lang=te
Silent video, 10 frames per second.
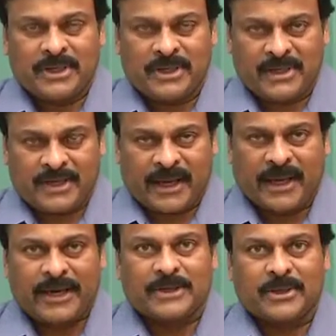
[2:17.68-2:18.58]
ఈ
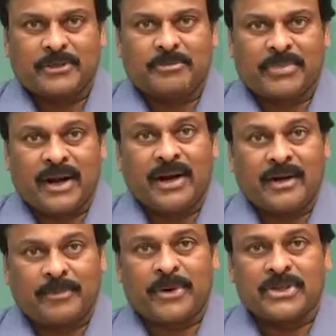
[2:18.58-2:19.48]
క్యారెక్టర్ ప్రాణ్
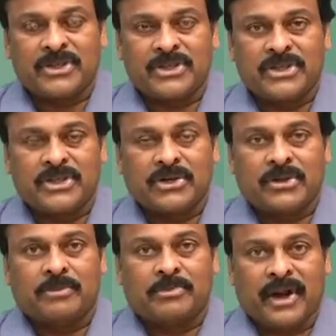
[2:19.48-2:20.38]
అప్పట్లో జంజీర్లో
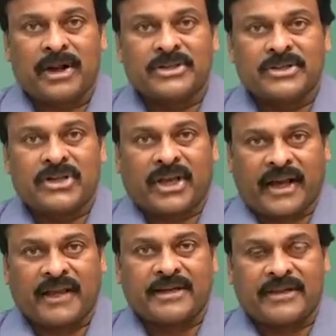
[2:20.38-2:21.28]
ప్రాణ్ చేసిన
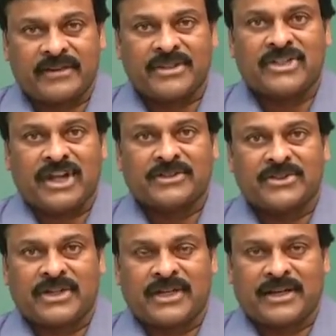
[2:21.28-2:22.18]
క్యారెక్టర్ ఎవరైనా చేయాల్సి
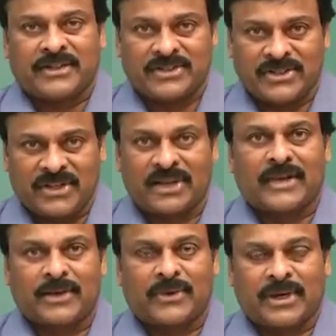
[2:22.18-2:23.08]
వస్తే కనుక అది శ్రీహరి
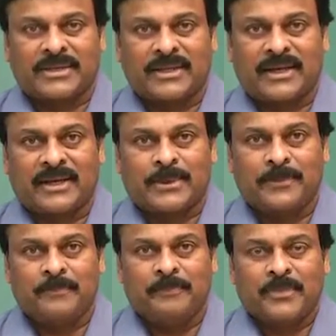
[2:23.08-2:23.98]
గారు ఒక్కరే చేయగలరు
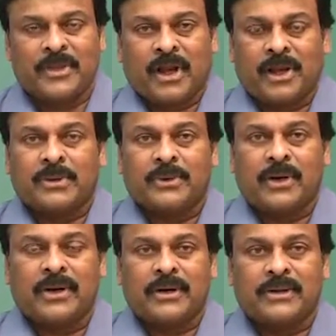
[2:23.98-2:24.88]
అంటూ
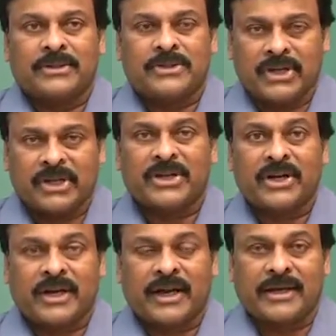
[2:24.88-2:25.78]
ఆ షేర్
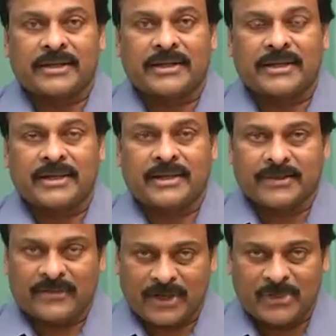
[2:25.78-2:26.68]
ఖాన్ క్యారెక్టర్ని
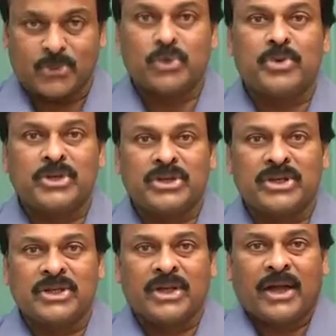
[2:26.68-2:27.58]
వాళ్ళకి చూపించి
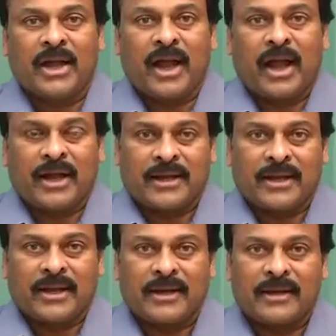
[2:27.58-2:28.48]
ఆ
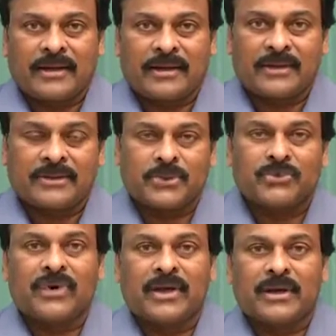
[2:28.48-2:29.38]
రకంగా
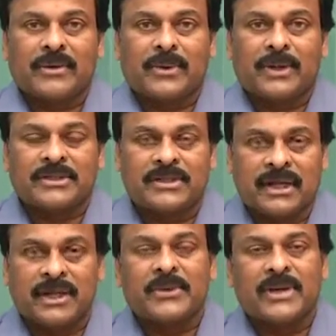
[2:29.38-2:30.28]
తుఫాన్లో కూడా
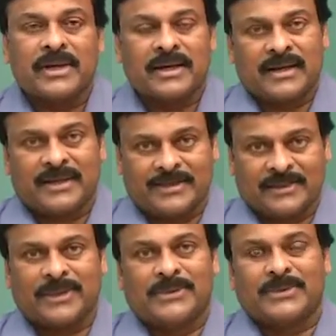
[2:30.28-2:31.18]
శ్రీహరి ఉండేలాగా
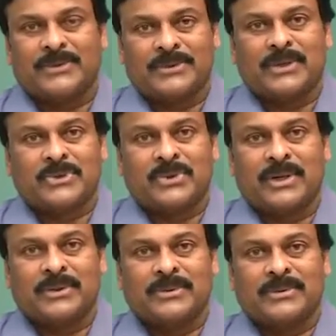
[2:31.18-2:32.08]
తను
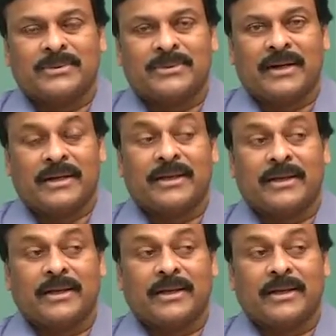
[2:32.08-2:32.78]
చేసుకున్నాడు అంటే